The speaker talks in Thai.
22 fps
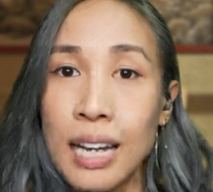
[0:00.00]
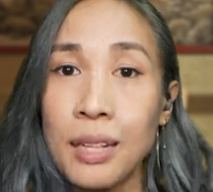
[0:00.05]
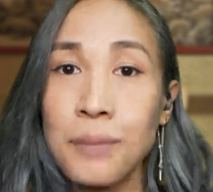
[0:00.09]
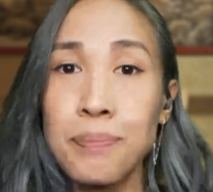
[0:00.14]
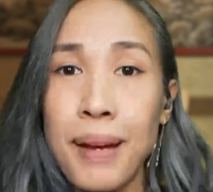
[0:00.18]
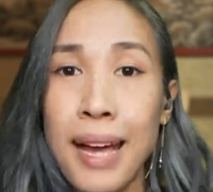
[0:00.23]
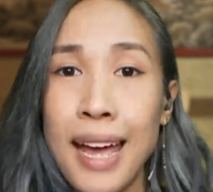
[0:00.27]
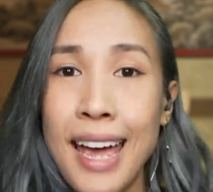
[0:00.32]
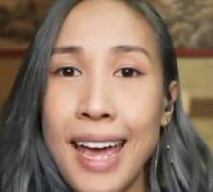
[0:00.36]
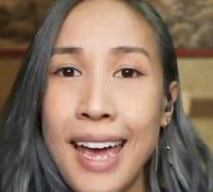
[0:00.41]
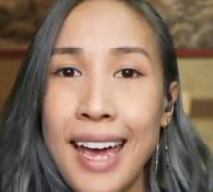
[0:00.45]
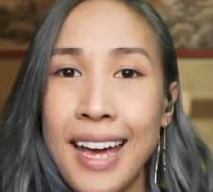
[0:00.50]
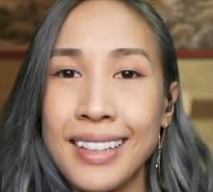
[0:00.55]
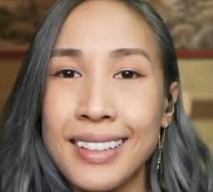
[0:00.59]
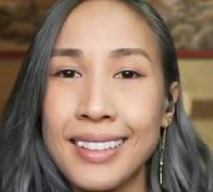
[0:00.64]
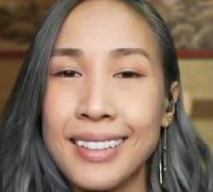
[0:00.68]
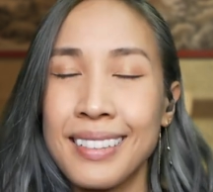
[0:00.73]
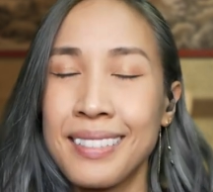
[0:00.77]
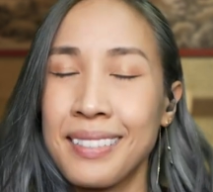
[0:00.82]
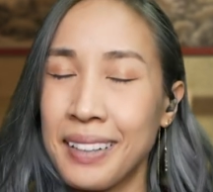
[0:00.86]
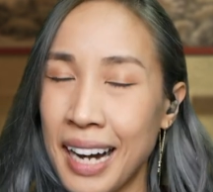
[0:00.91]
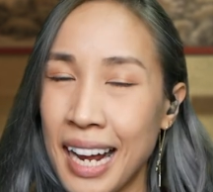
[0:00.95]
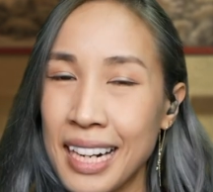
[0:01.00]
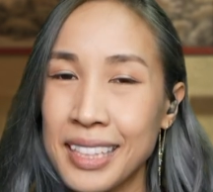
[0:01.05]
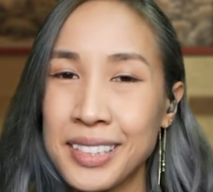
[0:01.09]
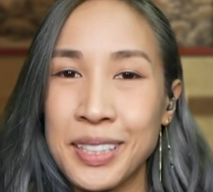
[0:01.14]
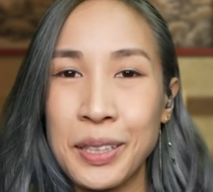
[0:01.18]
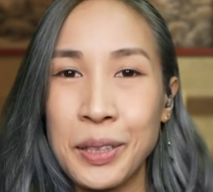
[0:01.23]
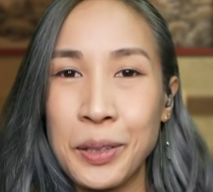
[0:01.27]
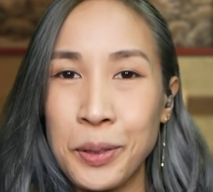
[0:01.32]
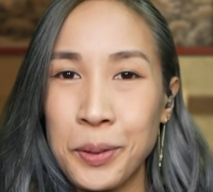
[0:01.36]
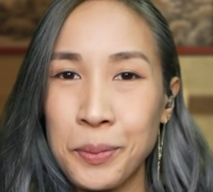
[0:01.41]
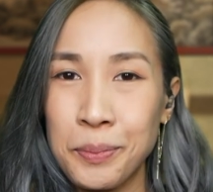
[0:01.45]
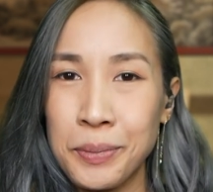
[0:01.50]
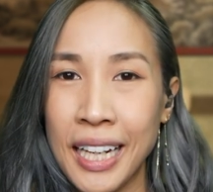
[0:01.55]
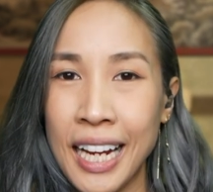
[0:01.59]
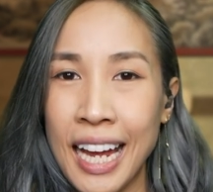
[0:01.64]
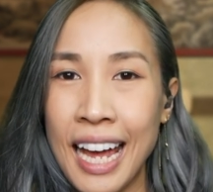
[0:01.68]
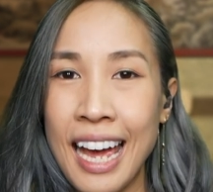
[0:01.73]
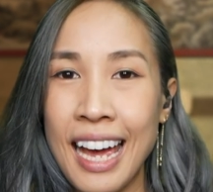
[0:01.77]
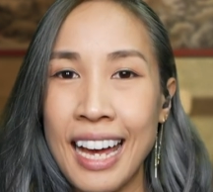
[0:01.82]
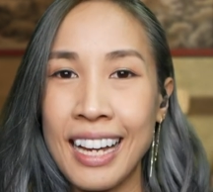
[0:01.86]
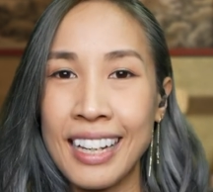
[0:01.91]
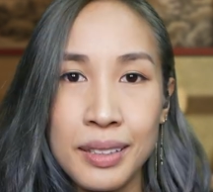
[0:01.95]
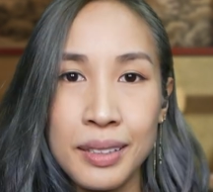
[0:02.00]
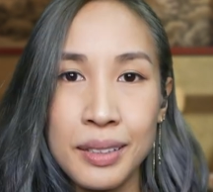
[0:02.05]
กแปดรักสงบนะคะ